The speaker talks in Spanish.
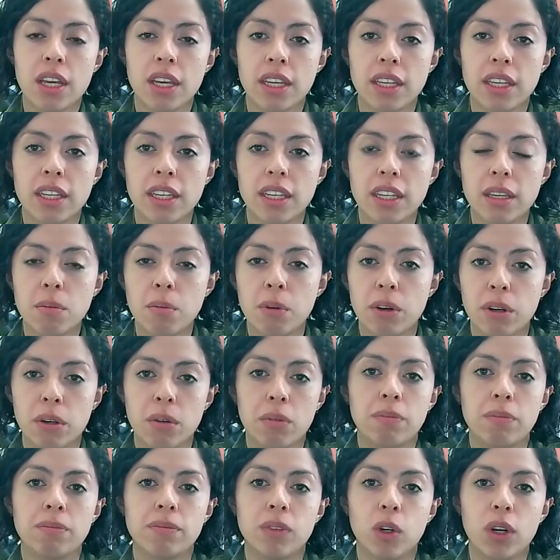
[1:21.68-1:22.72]
Y bueno,
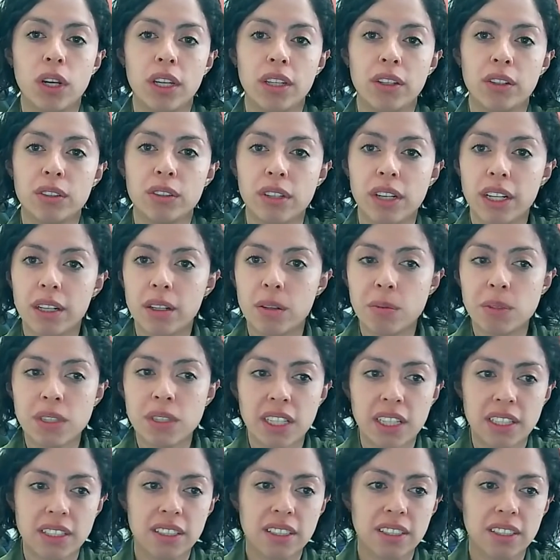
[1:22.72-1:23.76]
hola doctora, ¿cómo
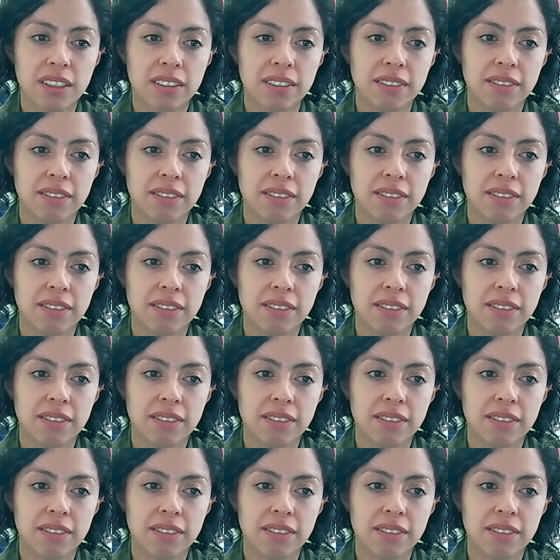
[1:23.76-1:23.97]
estás?